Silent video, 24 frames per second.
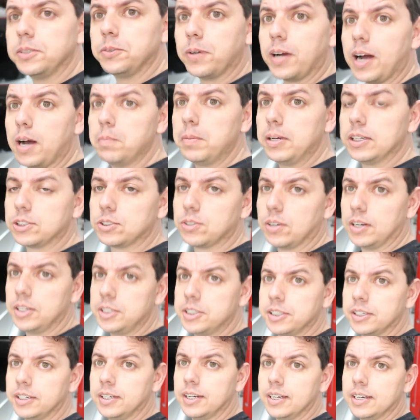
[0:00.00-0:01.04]
do
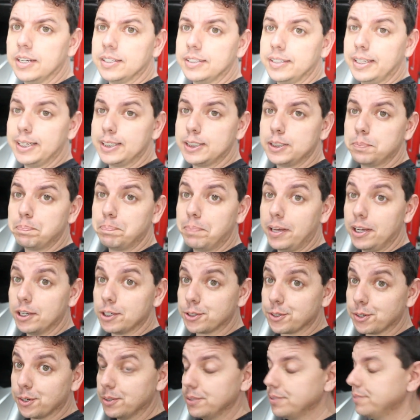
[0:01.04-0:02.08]
cabeçote desse
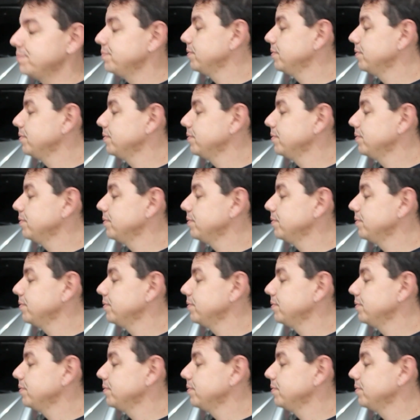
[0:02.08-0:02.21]
Peugeot